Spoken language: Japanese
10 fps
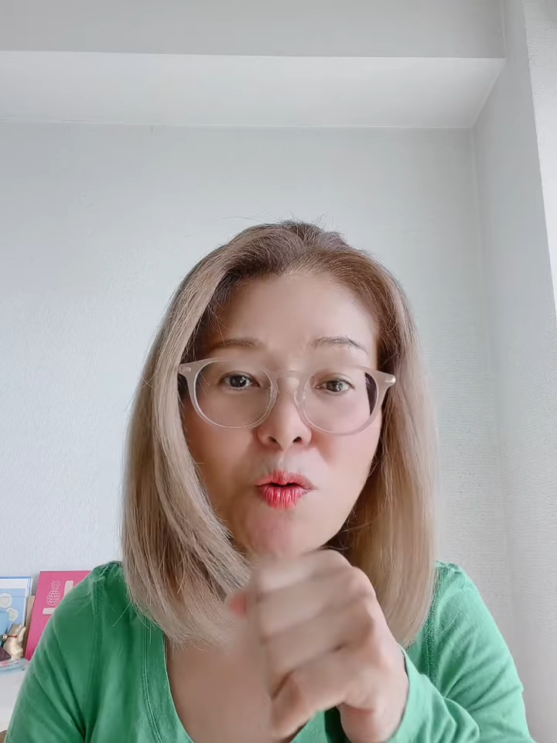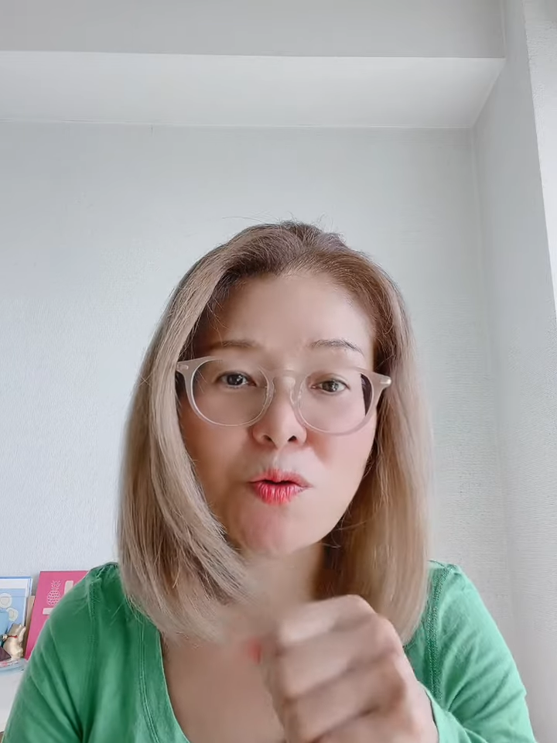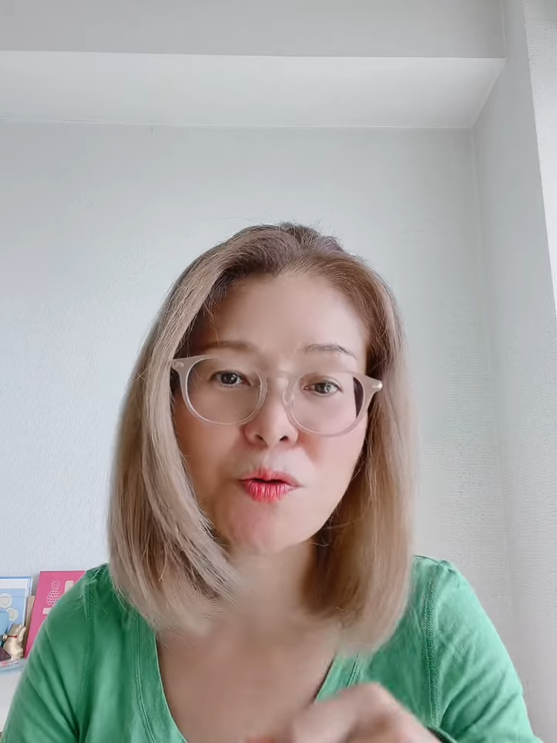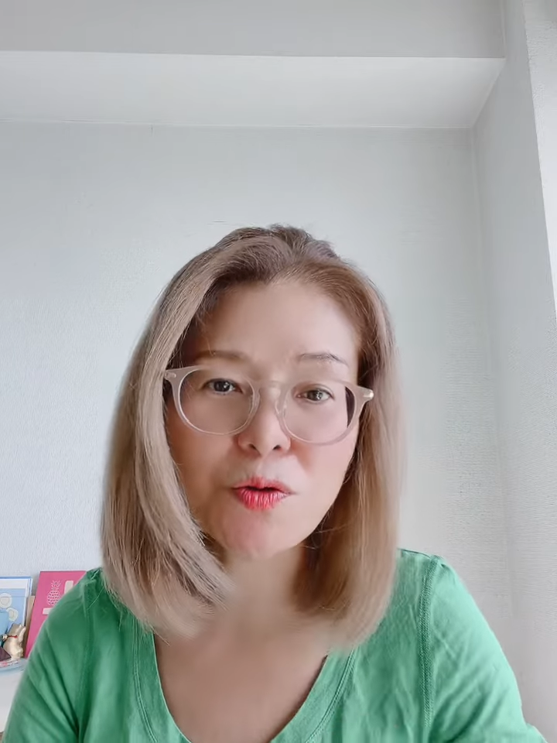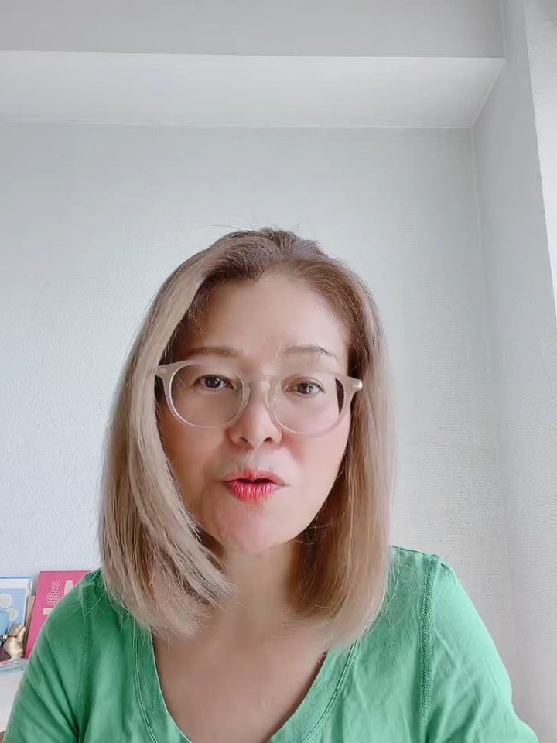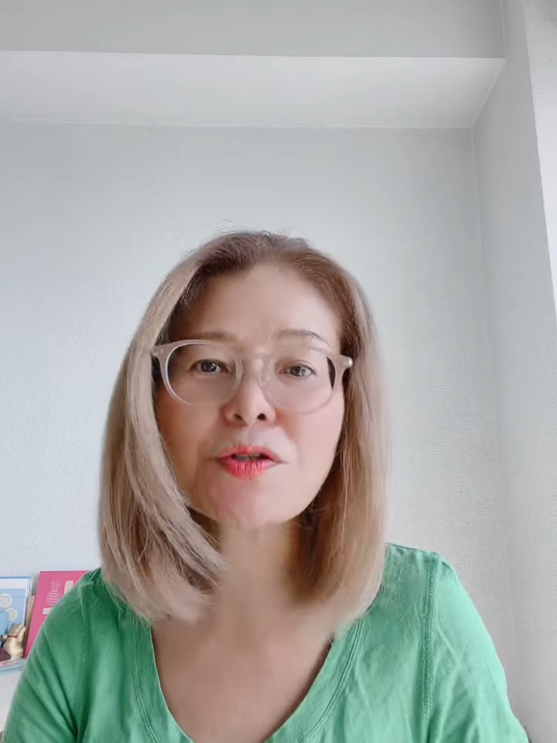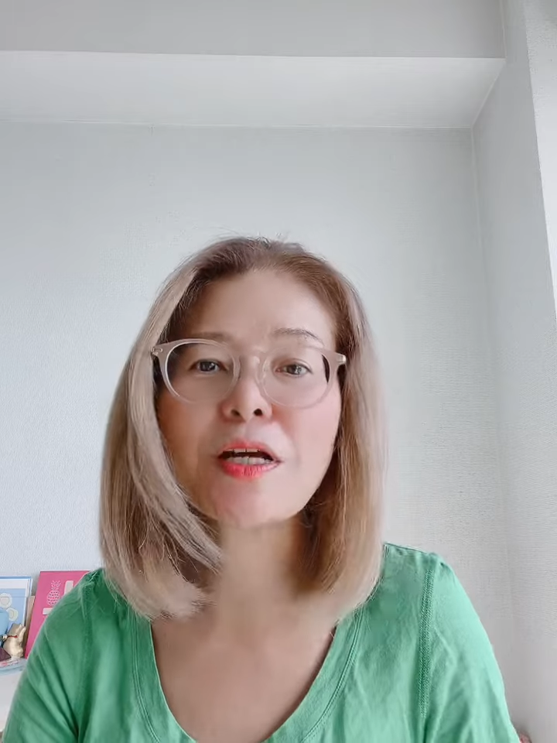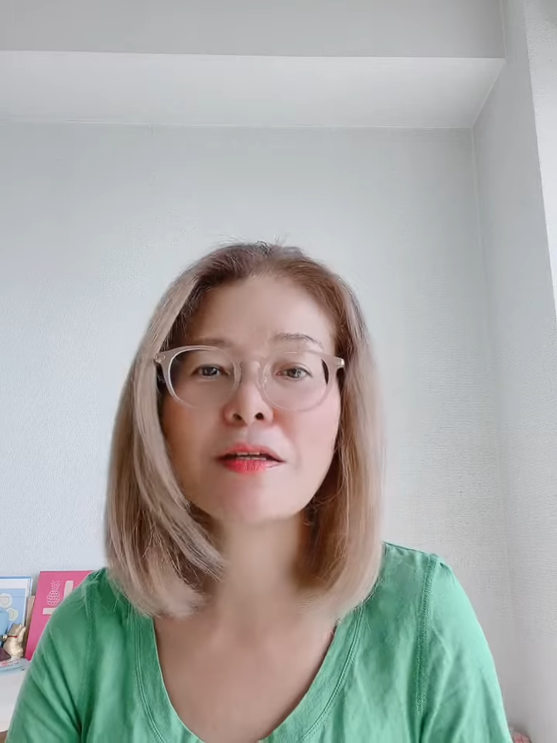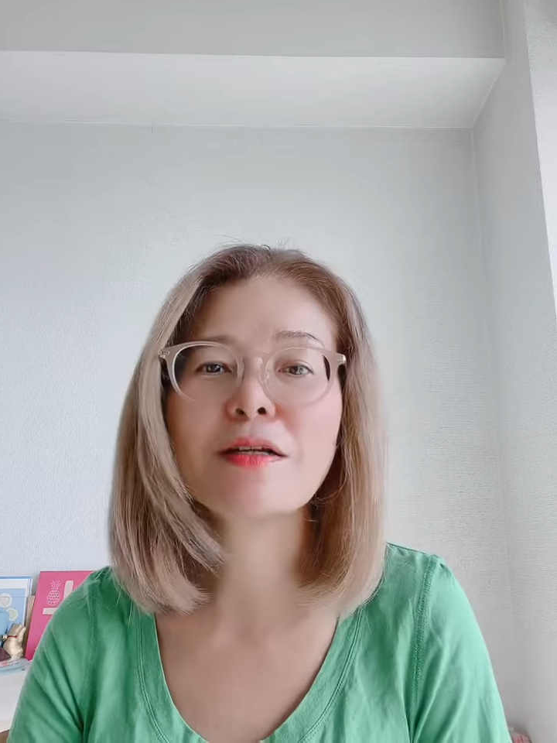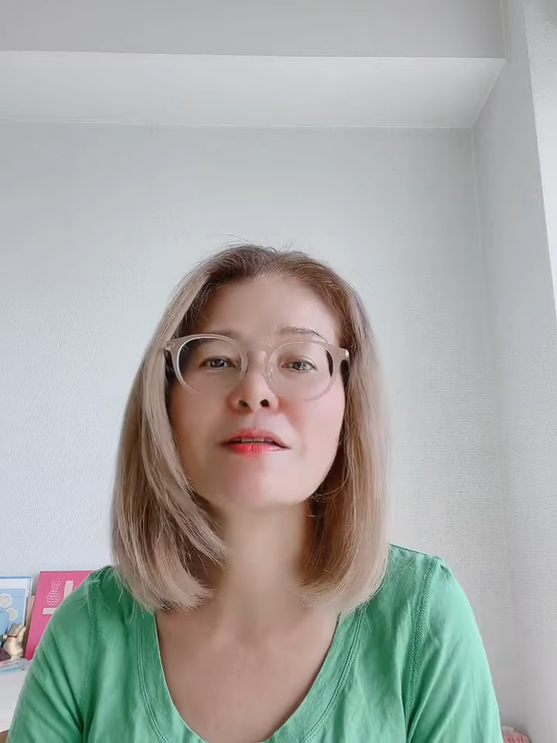とするぐ
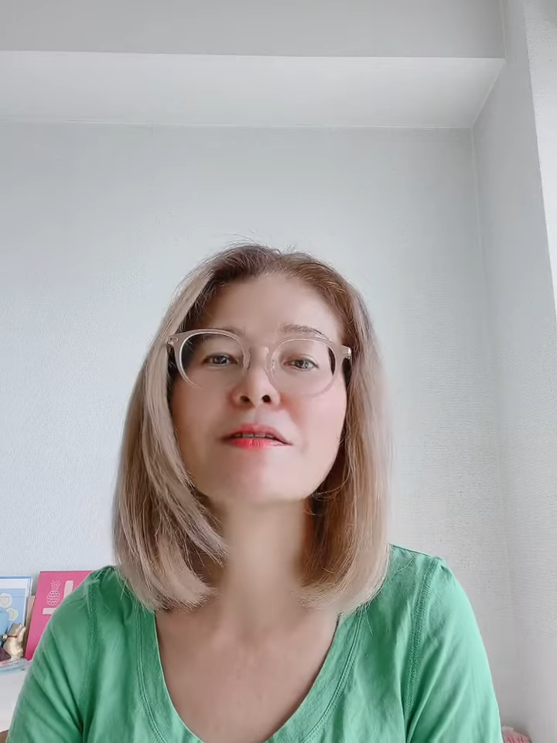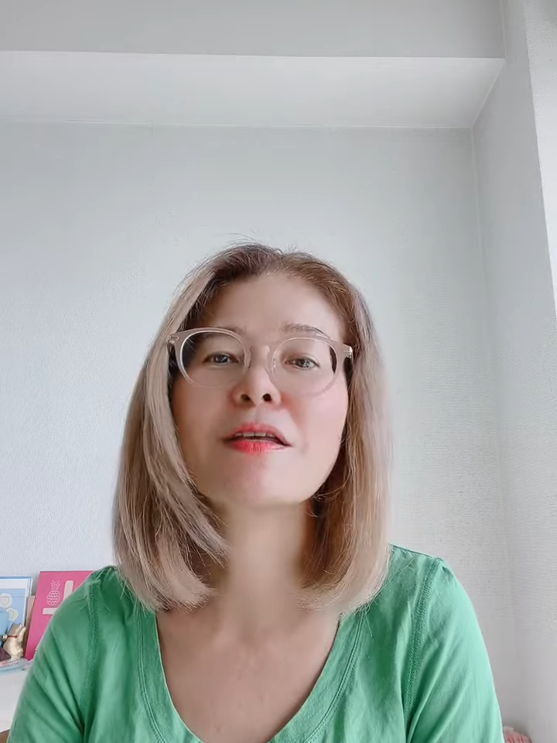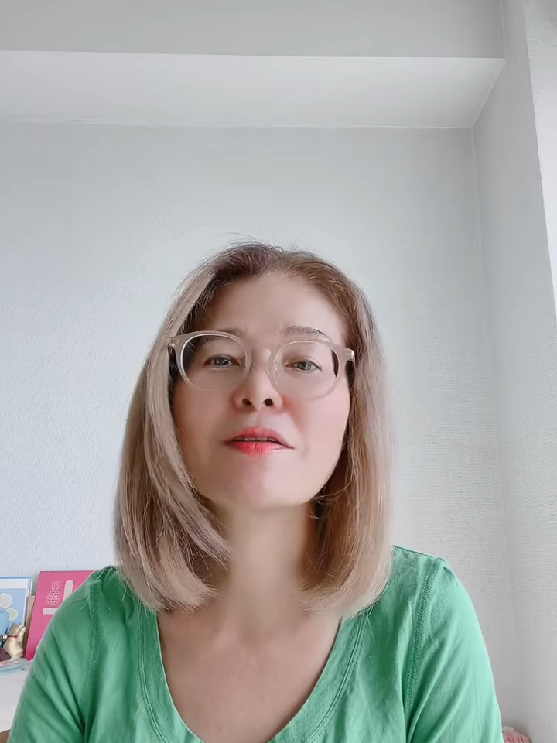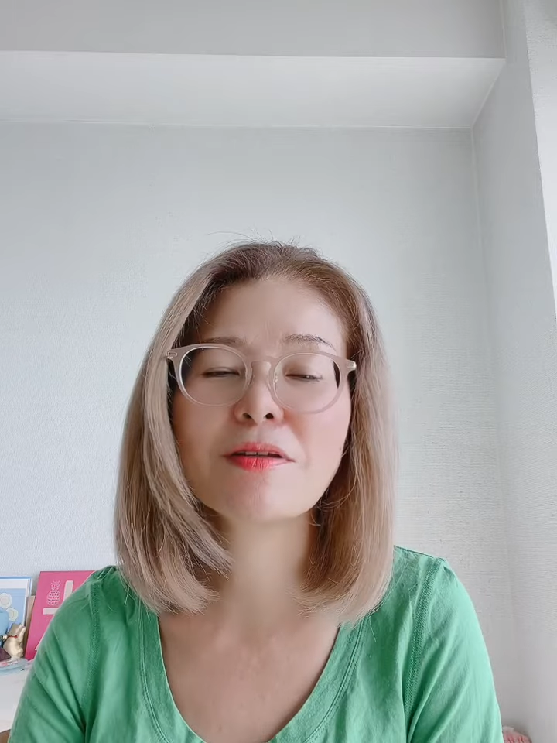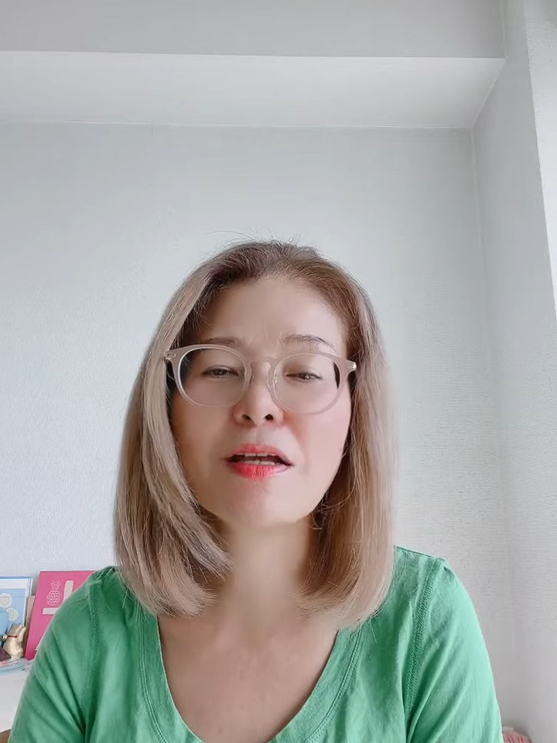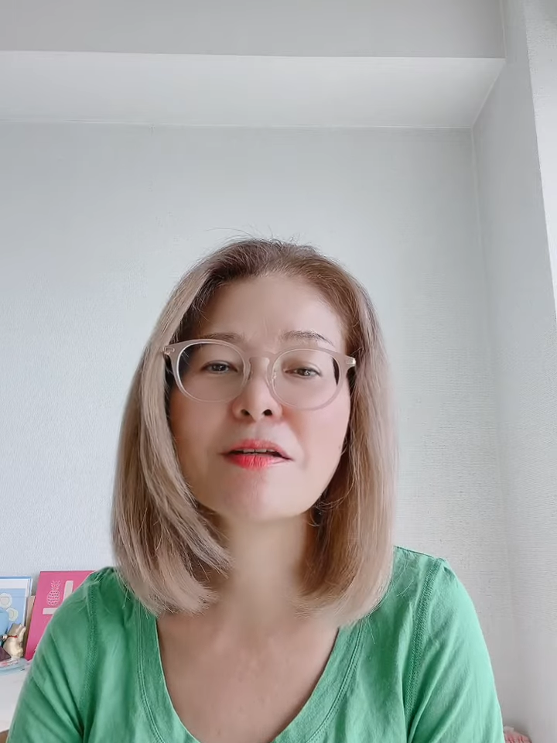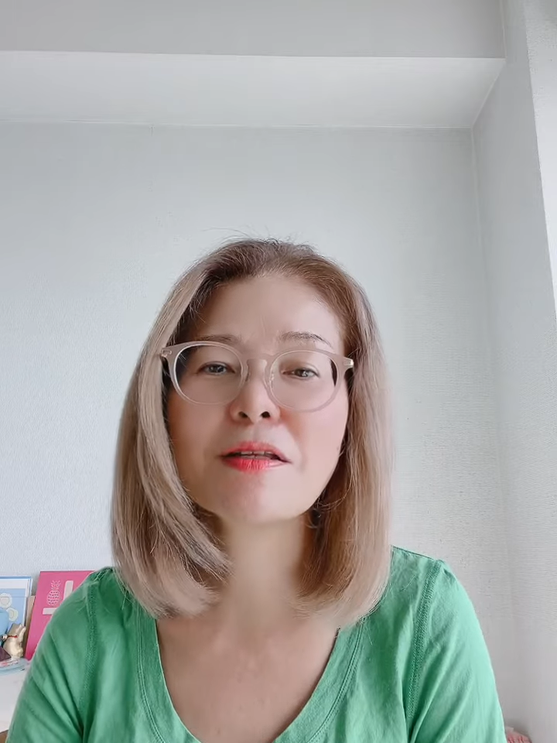らいなんですけどね